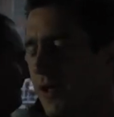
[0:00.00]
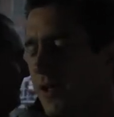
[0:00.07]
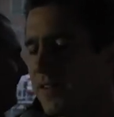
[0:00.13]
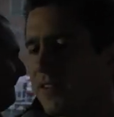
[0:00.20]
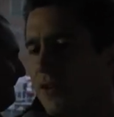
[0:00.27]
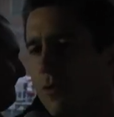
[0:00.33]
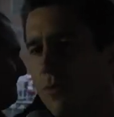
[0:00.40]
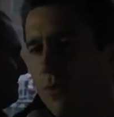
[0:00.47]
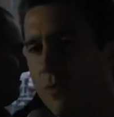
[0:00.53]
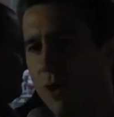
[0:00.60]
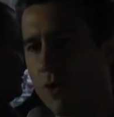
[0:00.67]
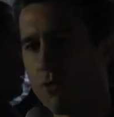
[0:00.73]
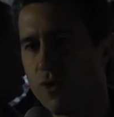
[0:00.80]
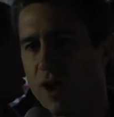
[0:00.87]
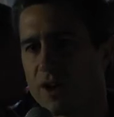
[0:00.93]
C'est le
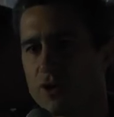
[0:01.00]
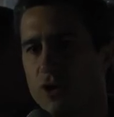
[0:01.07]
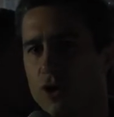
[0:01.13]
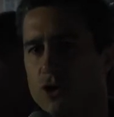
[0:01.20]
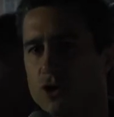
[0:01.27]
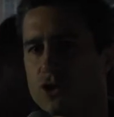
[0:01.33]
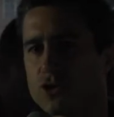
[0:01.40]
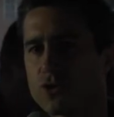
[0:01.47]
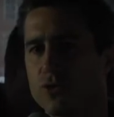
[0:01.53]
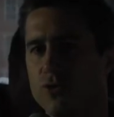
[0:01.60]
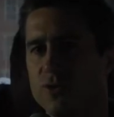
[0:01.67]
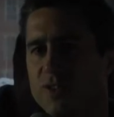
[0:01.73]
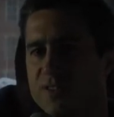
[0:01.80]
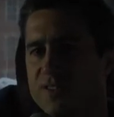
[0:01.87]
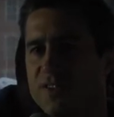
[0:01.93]
moment où la gauche
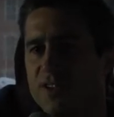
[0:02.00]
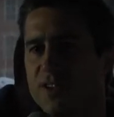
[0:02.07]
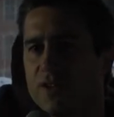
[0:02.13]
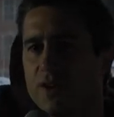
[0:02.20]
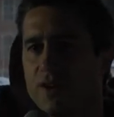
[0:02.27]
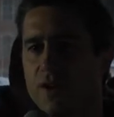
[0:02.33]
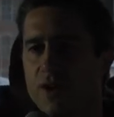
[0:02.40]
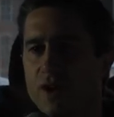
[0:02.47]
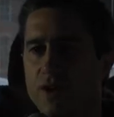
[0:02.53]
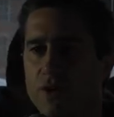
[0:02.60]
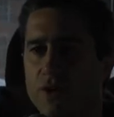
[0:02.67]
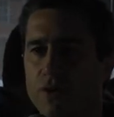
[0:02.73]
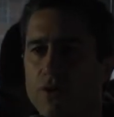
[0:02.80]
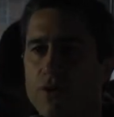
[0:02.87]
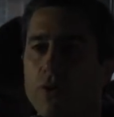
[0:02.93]
décide,
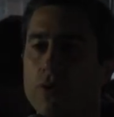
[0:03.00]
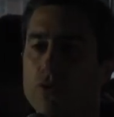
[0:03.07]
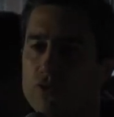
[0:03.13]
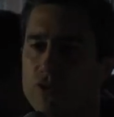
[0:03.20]
euh, en tout